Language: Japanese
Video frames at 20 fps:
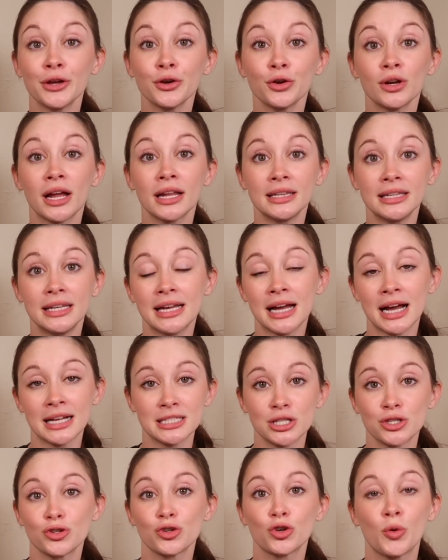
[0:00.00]
要欄に
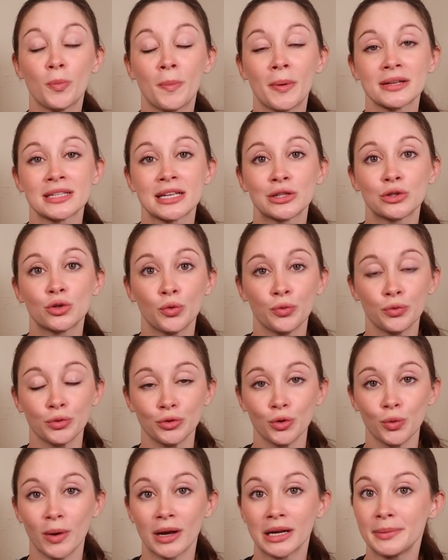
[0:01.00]
85%オフ
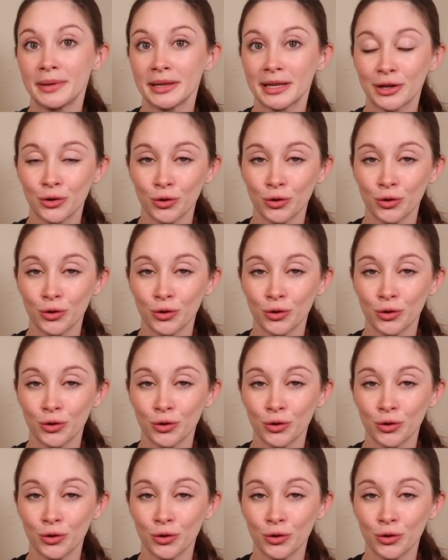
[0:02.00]
の割引